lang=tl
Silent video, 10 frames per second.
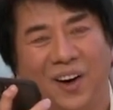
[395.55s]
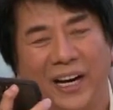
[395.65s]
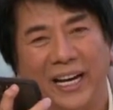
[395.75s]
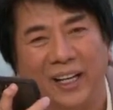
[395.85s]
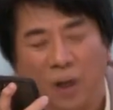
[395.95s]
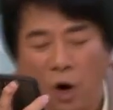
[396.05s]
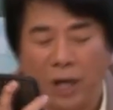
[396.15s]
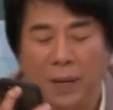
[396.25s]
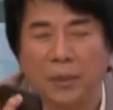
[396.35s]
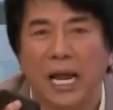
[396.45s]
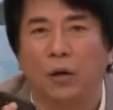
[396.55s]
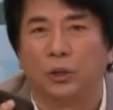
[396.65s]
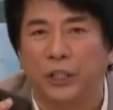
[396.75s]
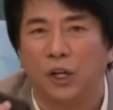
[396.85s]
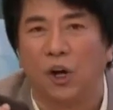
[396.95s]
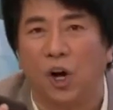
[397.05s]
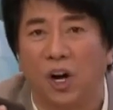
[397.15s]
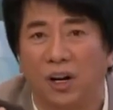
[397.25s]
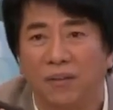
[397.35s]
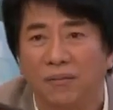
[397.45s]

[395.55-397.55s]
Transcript: Okay. Oh, alam mo na kung sino ako.